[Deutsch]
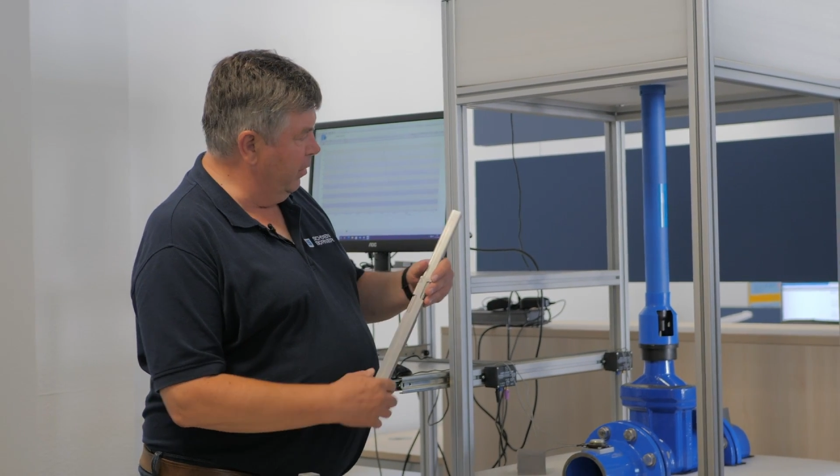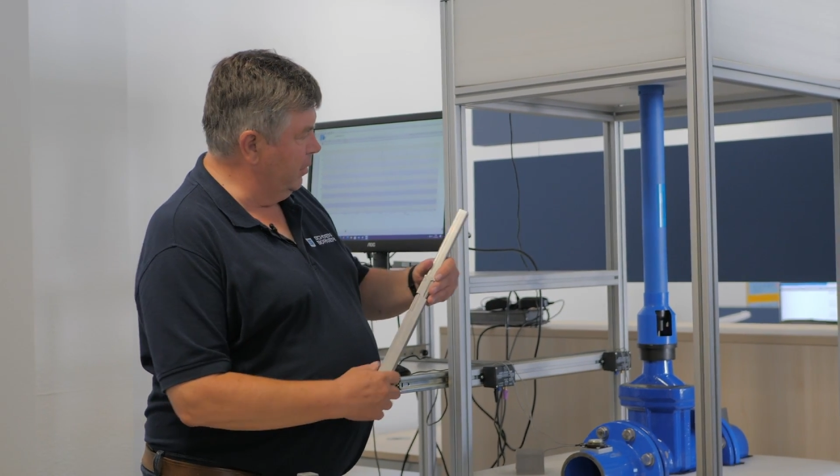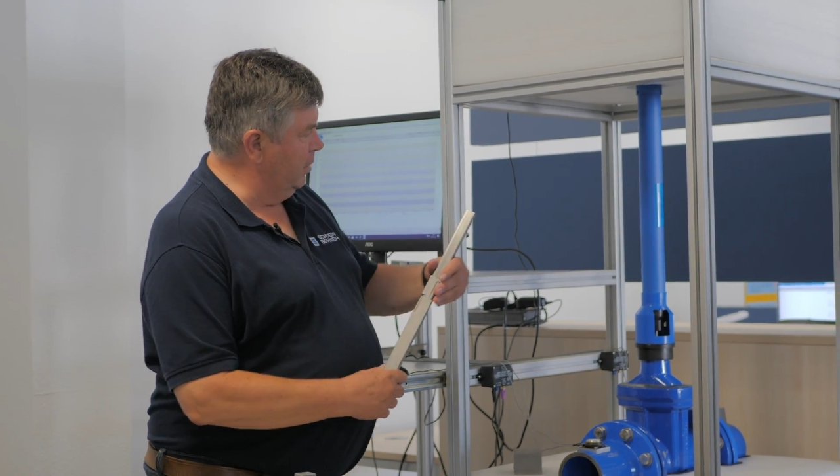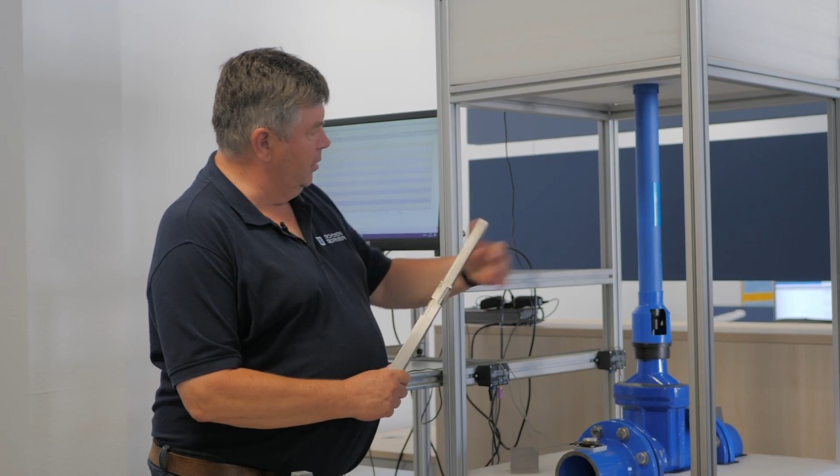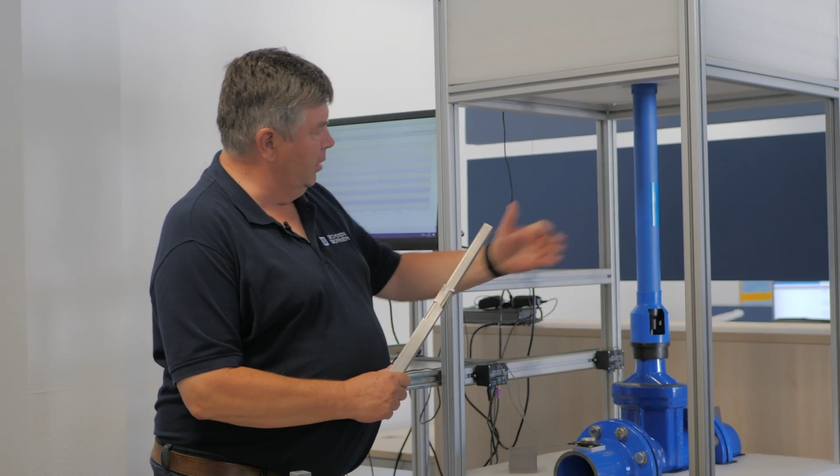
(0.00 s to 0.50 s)

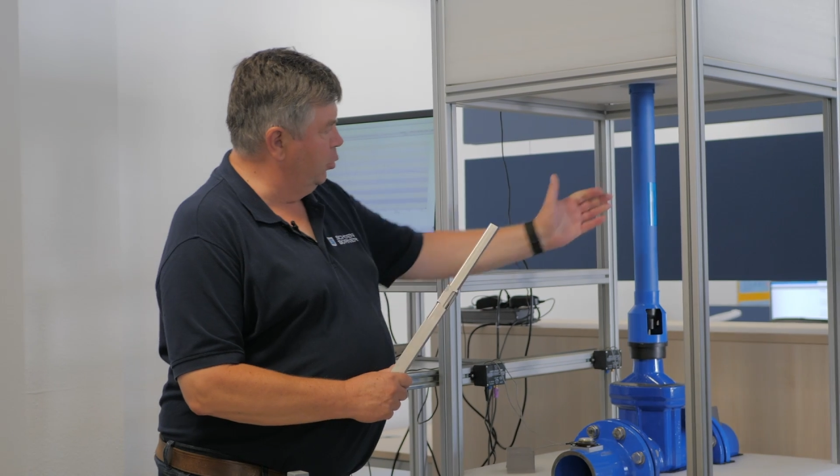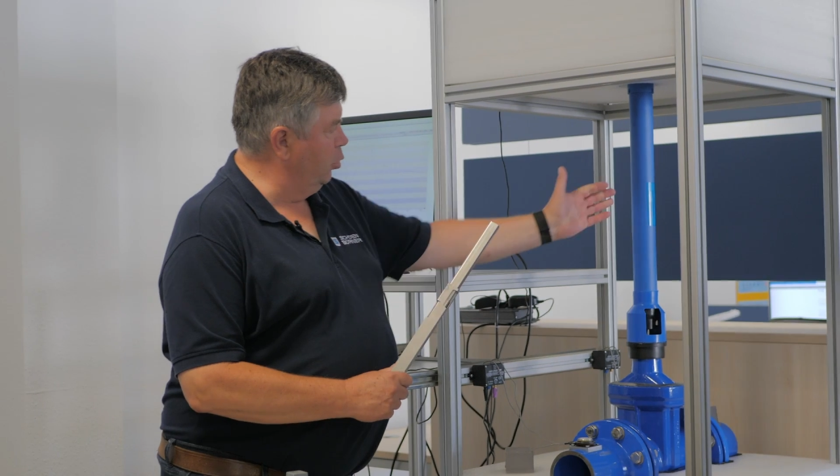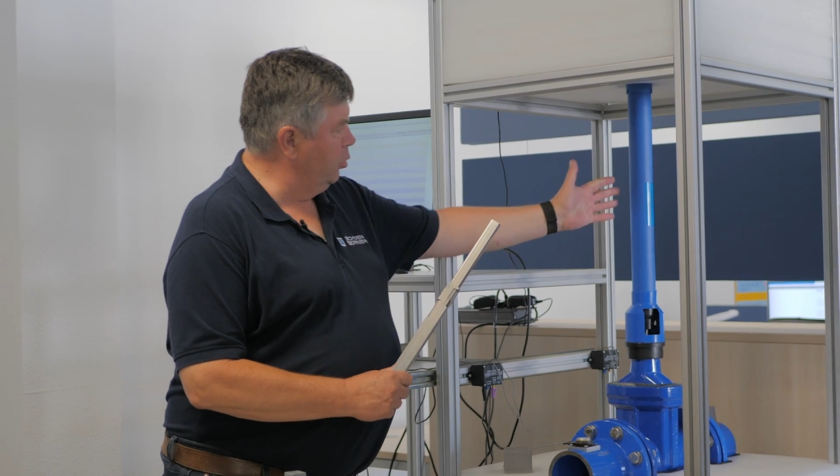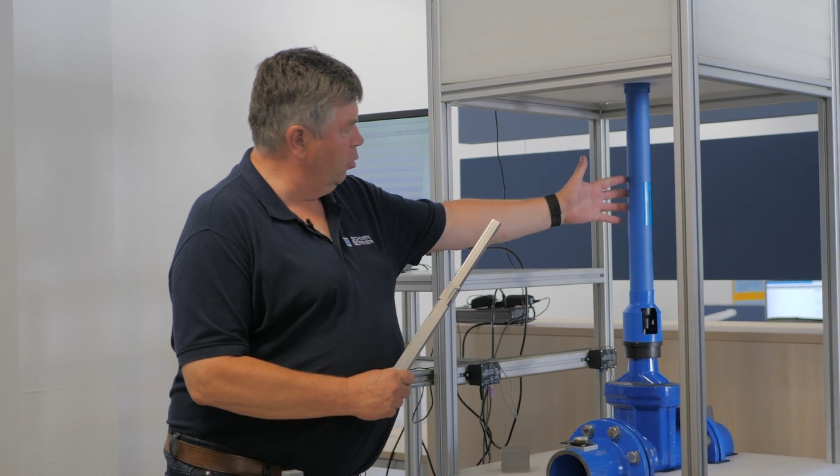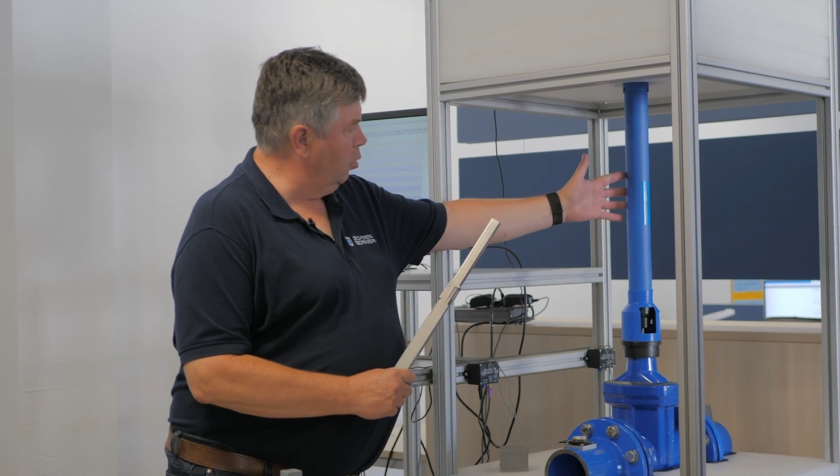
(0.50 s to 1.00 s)
was sich hier im
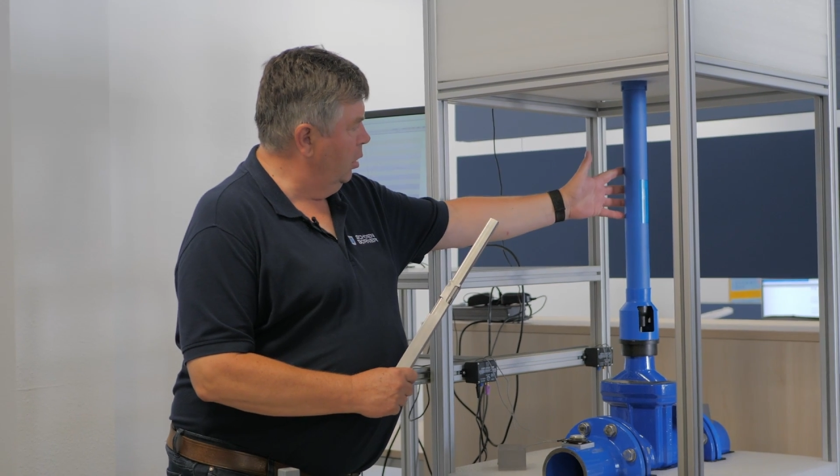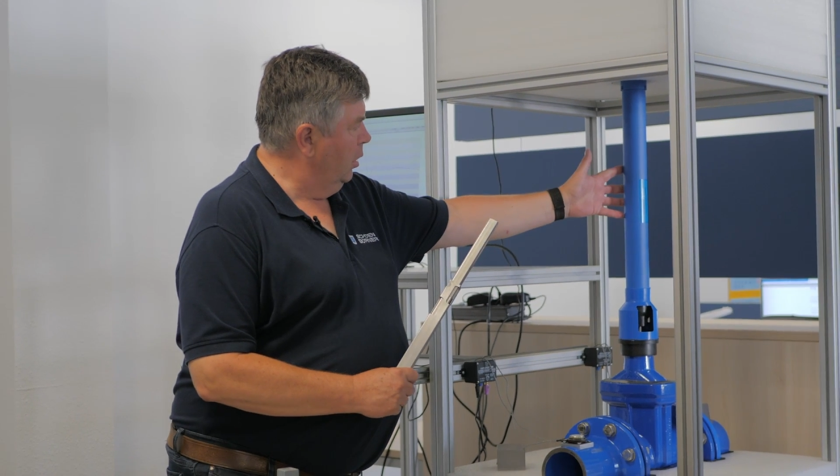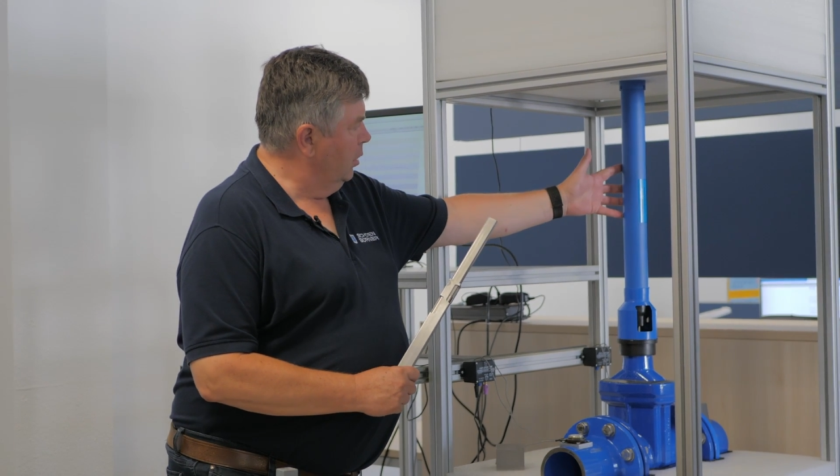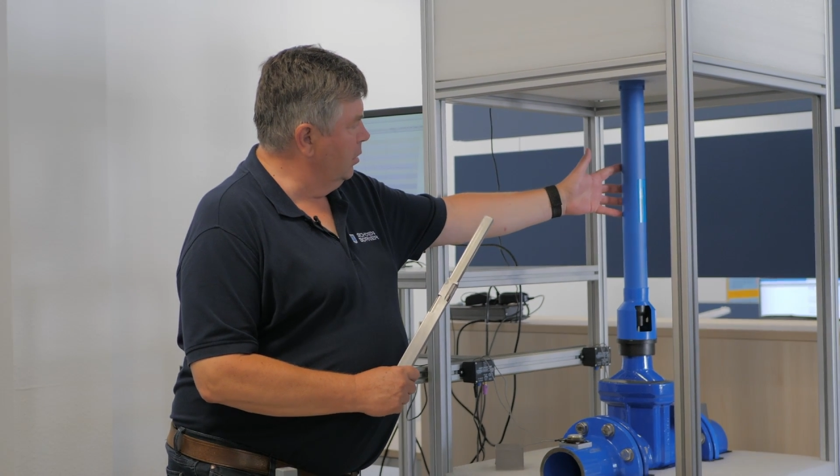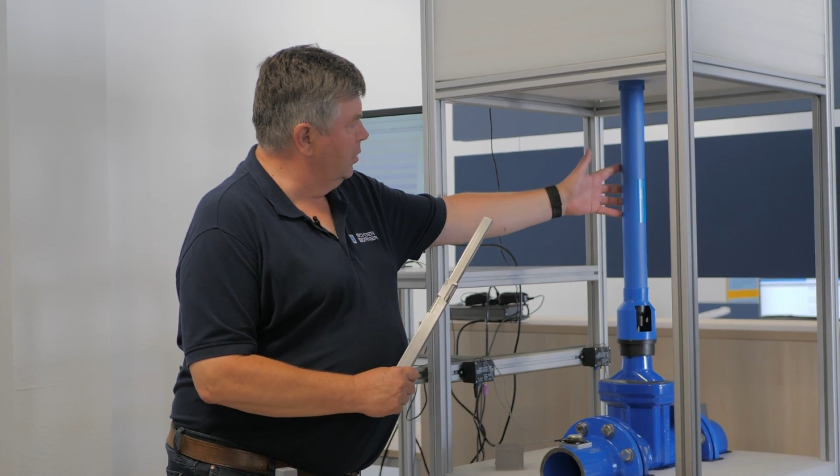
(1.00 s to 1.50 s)

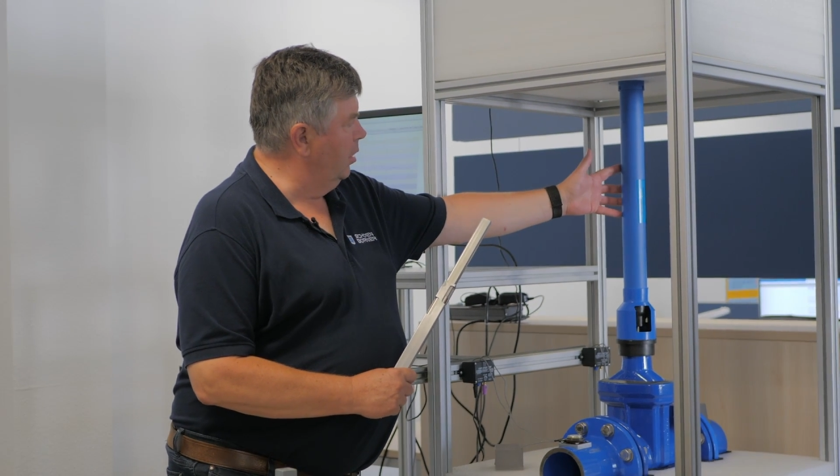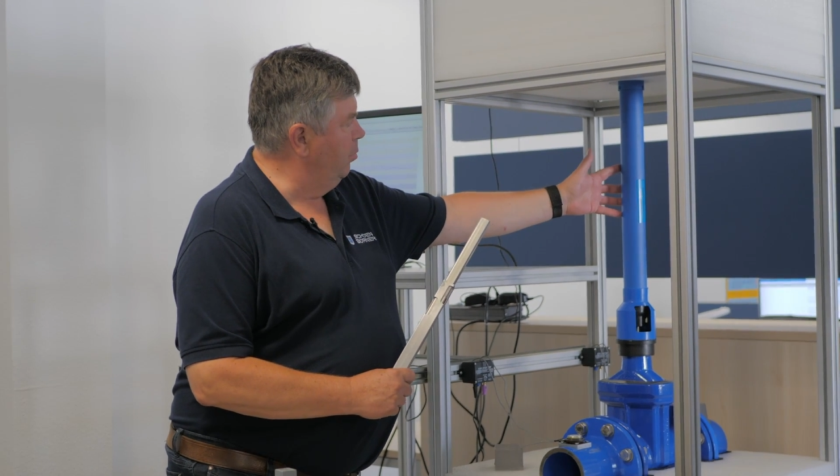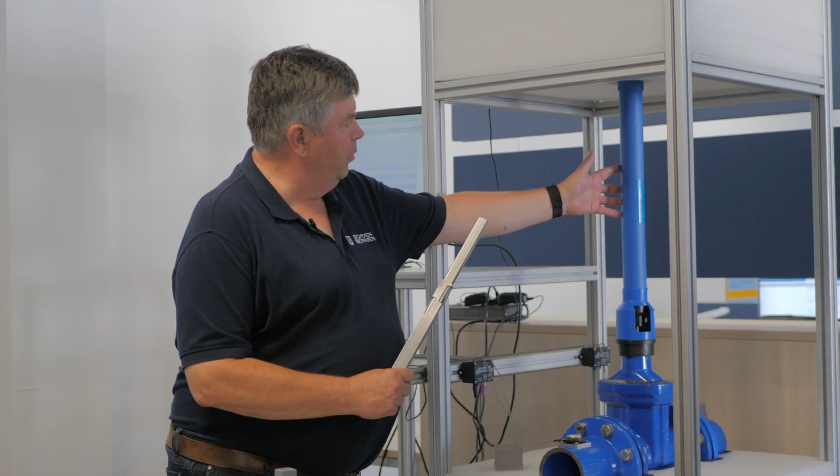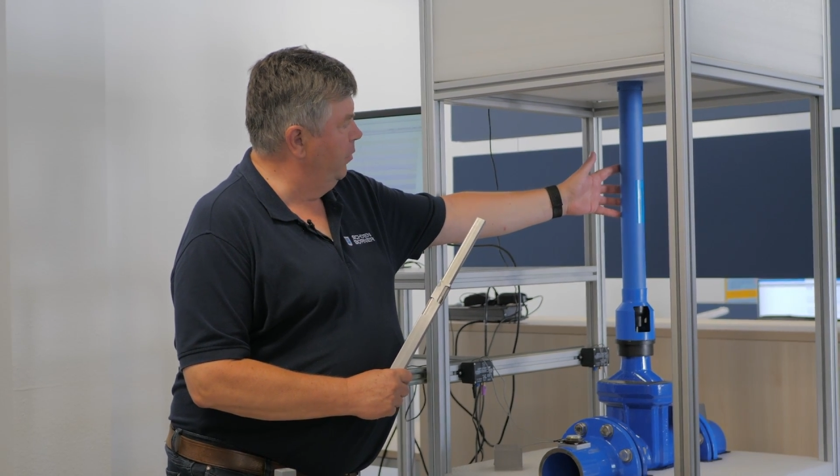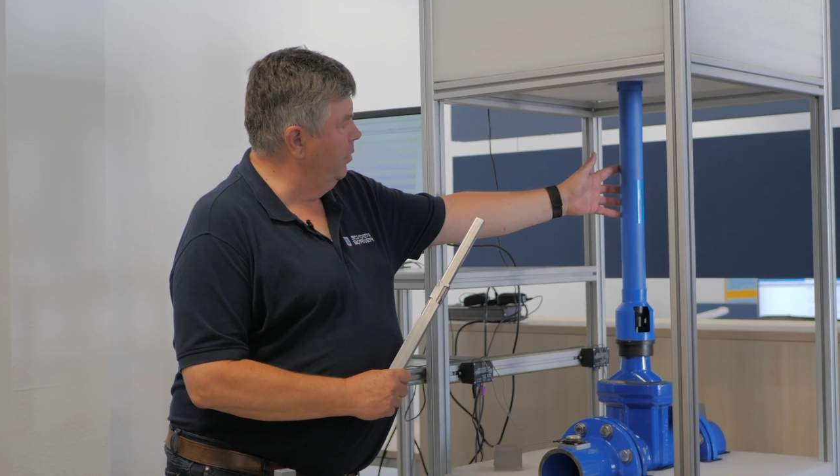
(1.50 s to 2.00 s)

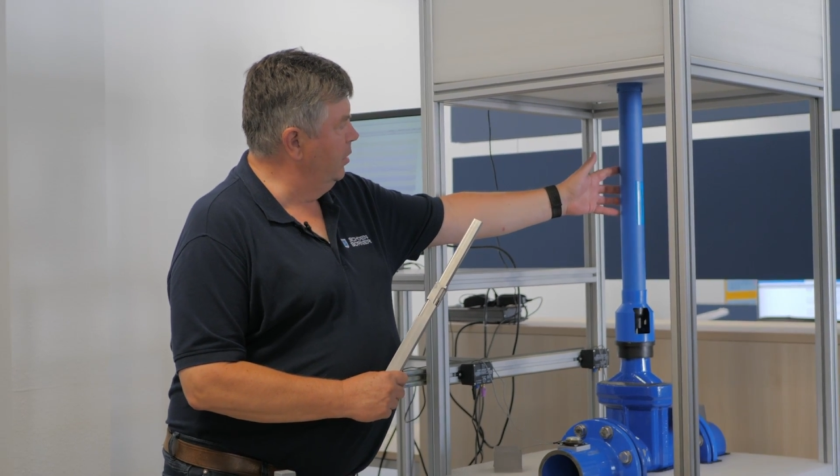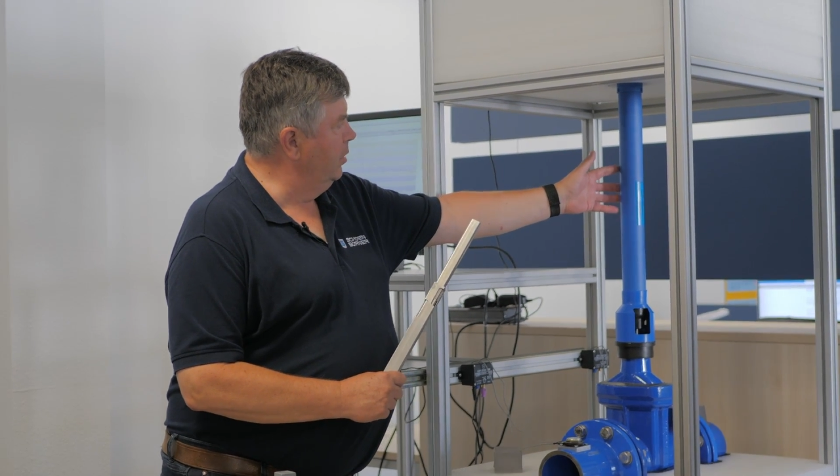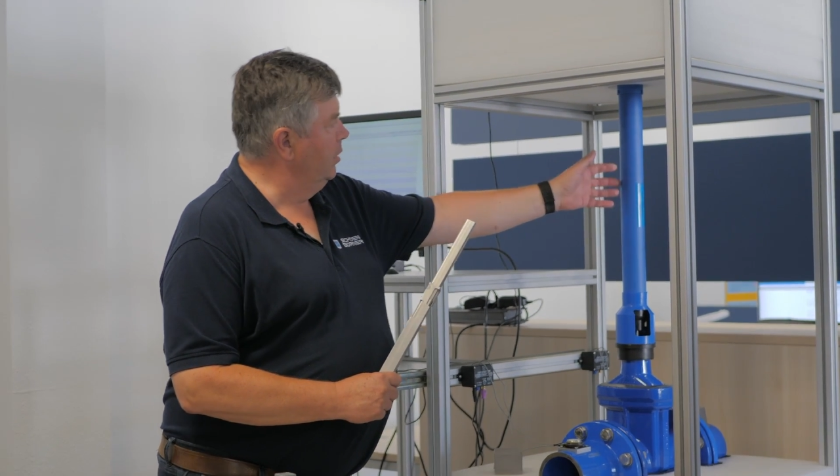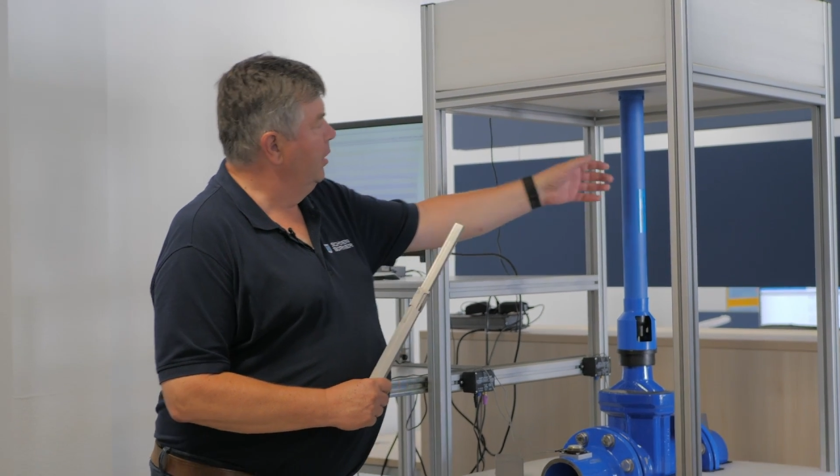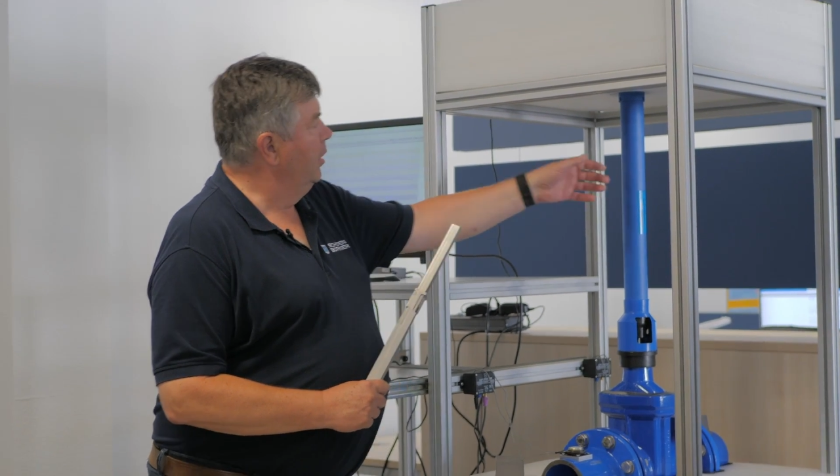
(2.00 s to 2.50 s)
Schutzrohrsystem befindet,